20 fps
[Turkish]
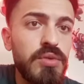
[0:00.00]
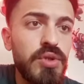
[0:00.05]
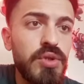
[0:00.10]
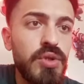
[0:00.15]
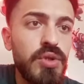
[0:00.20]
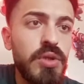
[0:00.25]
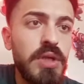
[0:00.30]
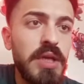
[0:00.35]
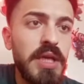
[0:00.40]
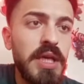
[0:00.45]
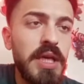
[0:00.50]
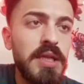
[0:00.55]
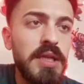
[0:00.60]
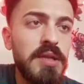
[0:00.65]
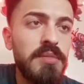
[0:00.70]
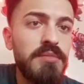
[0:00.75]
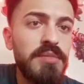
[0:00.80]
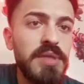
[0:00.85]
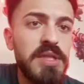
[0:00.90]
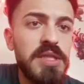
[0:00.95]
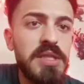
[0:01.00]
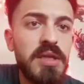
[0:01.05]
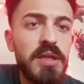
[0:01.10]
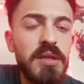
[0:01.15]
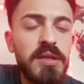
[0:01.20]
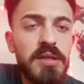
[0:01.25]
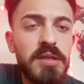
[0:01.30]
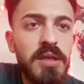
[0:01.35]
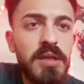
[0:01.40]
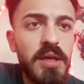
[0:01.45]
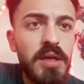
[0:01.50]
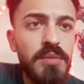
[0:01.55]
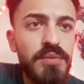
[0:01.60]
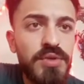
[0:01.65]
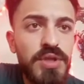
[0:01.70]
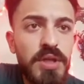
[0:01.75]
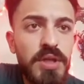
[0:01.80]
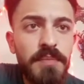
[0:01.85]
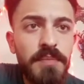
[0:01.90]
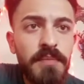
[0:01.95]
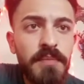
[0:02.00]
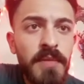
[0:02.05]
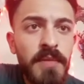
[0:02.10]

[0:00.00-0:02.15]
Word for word: Şöyle geldim bir saldırı daha yapacağım.